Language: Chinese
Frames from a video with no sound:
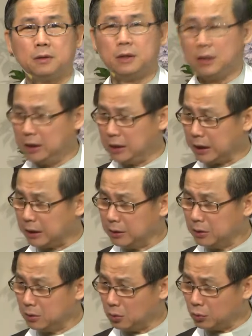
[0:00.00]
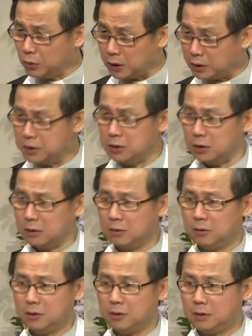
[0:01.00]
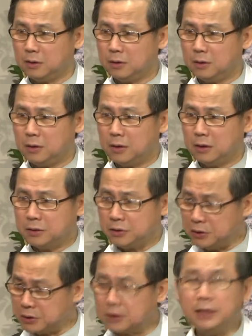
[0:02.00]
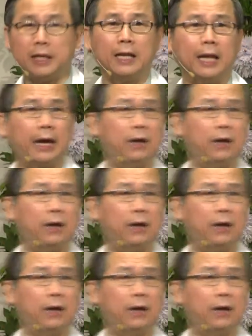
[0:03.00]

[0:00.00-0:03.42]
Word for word: 一年如一日，几十年来